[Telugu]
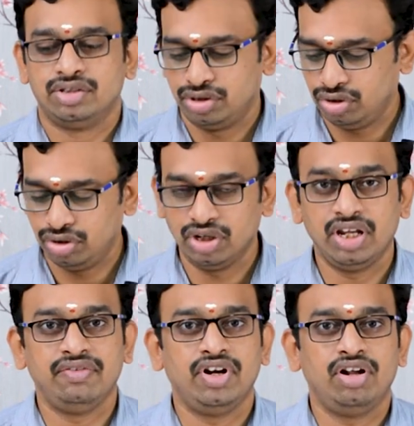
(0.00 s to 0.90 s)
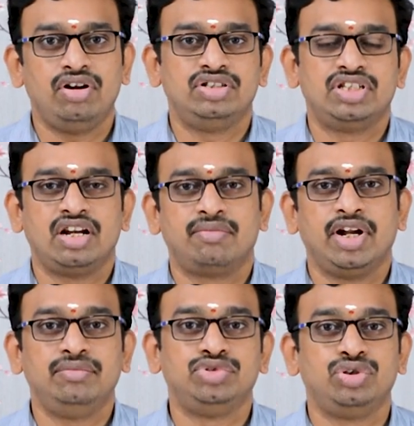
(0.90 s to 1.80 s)
సో ఈ వీడియోలో వచ్చేసరికి
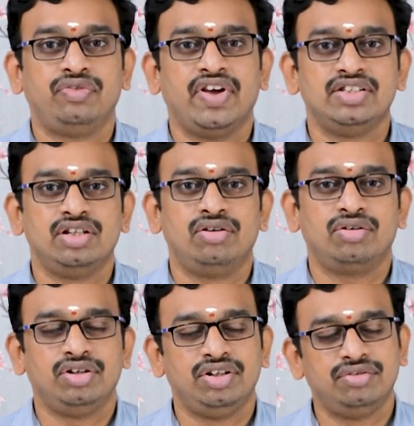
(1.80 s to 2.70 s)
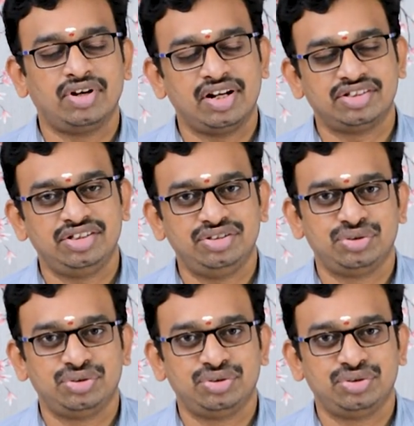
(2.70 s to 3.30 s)
మనం జూట్ ఫ్యాన్సీలో కొన్ని న్యూ కలెక్షన్స్